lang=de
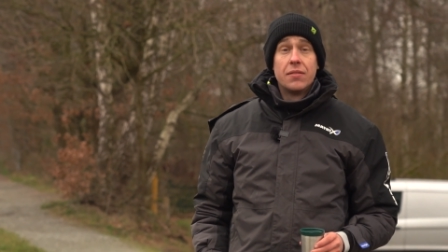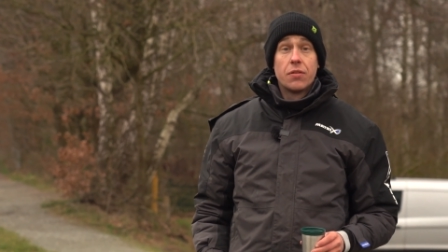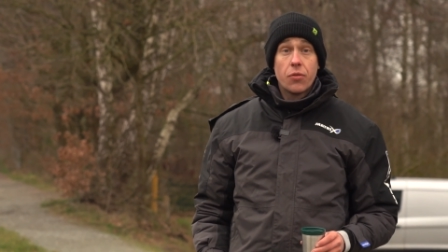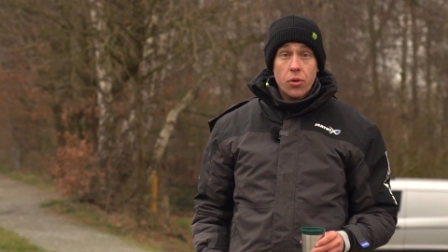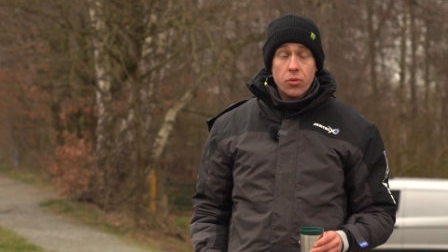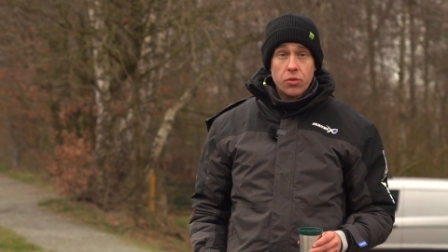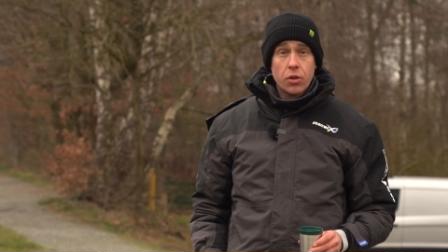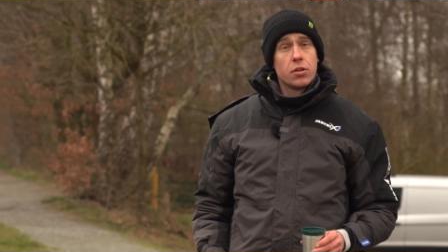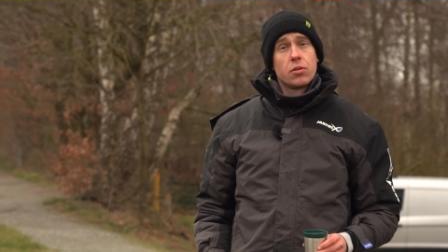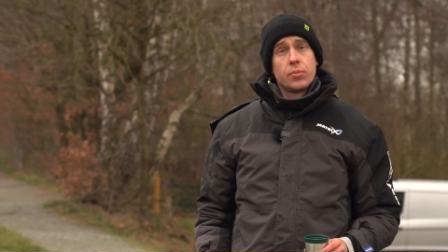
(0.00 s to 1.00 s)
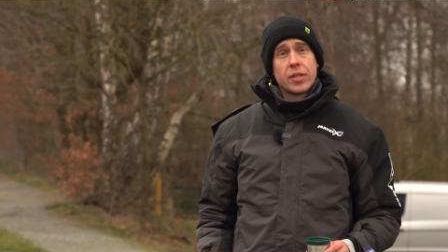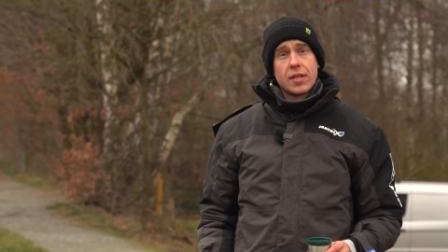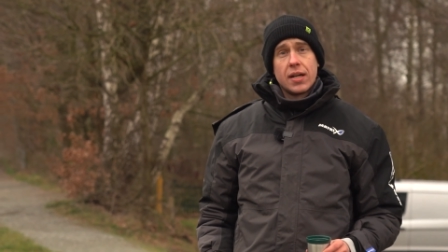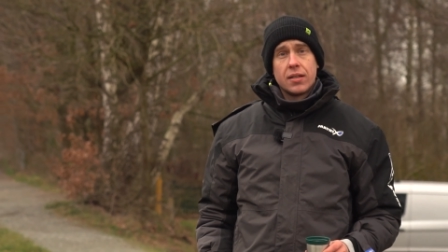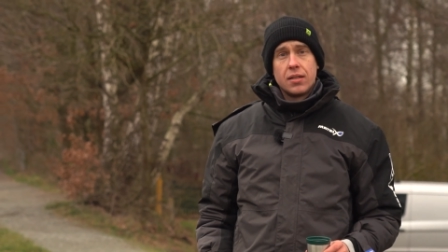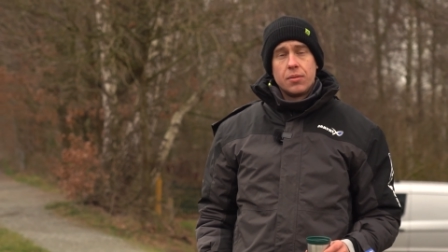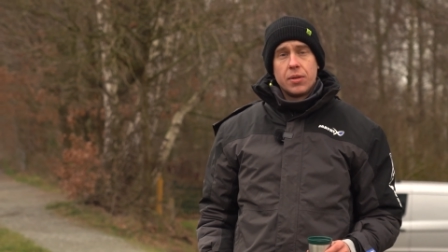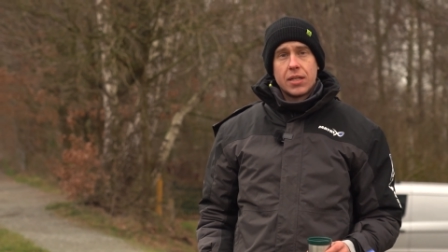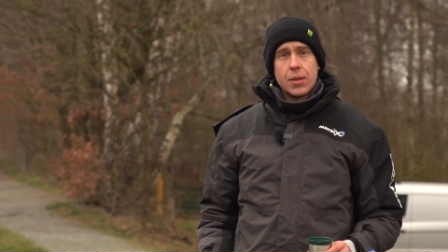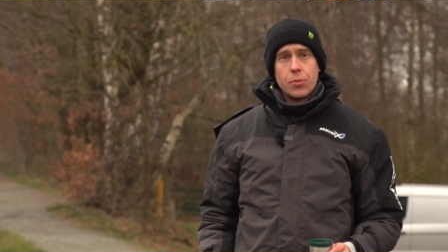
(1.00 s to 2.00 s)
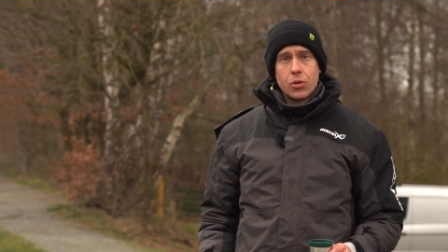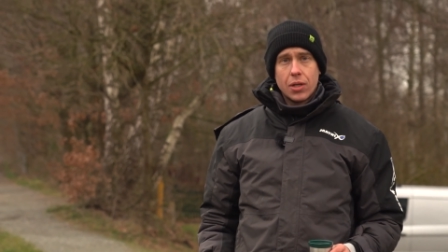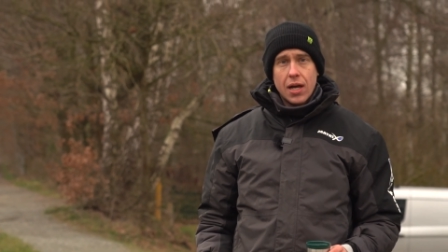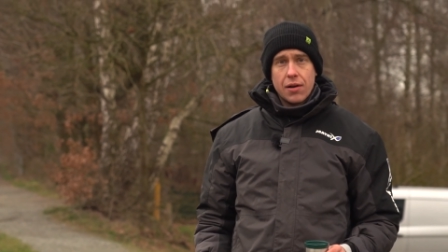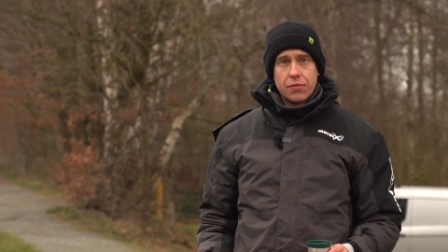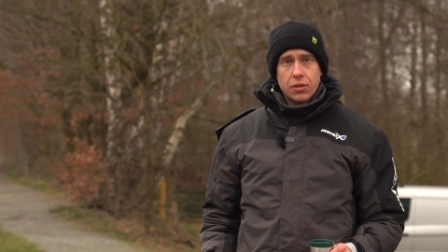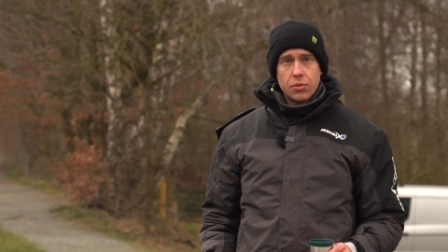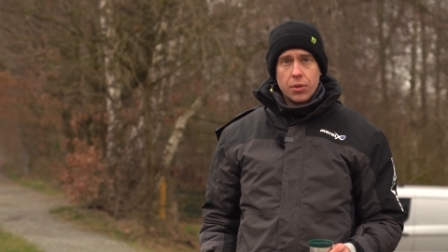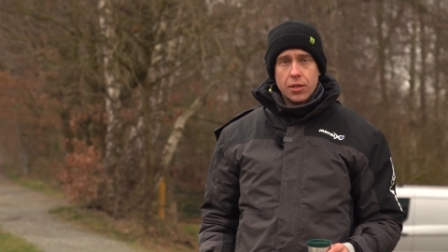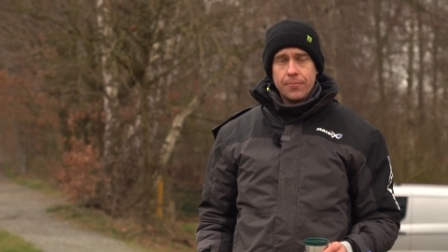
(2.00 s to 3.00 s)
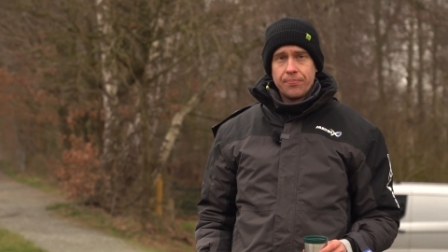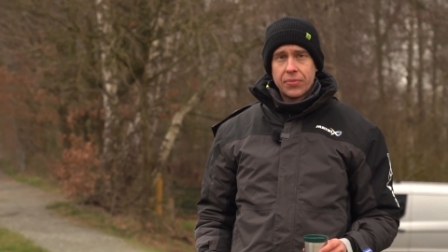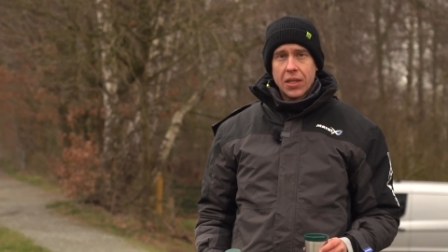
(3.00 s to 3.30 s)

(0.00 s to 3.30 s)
Wir wollen uns heute um das Angeln mit der Mückenlarve kümmern.